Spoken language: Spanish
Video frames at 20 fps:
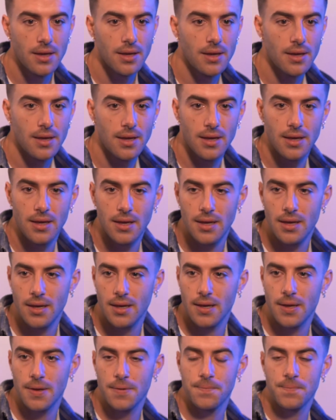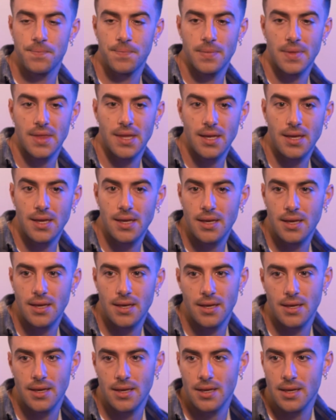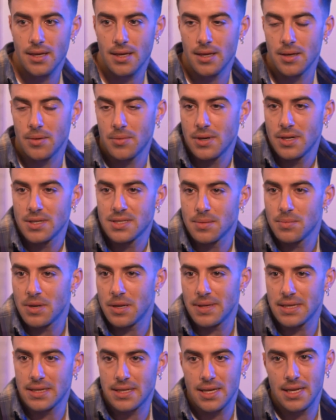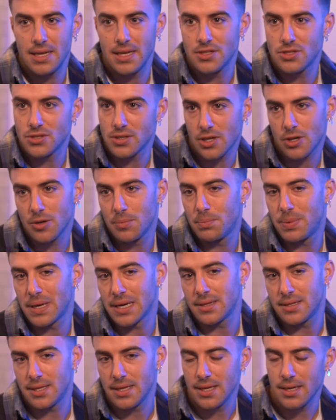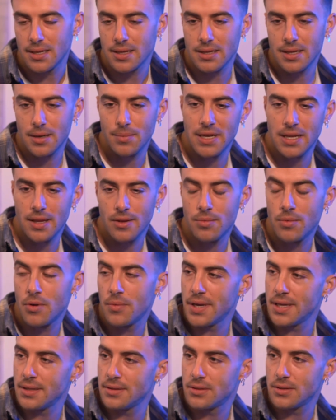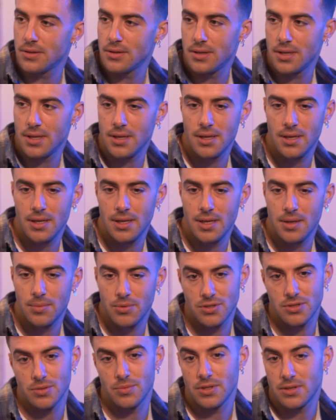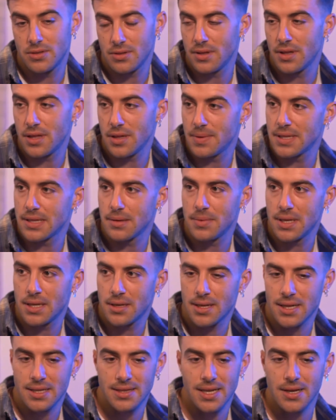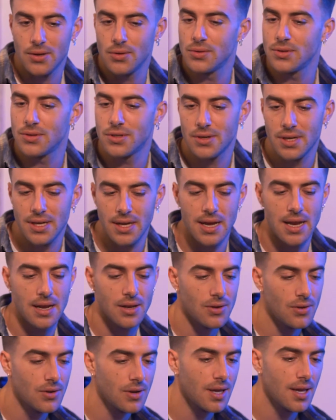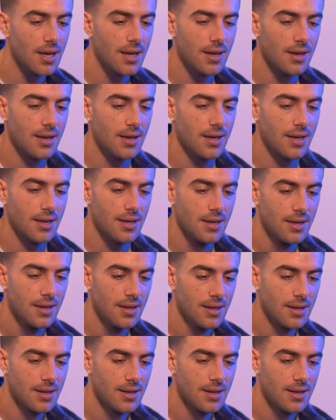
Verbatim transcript: eh, y, bueno, simplemente el hecho de compartir determinados momentos y, por supuesto encima también cantar juntos es algo que,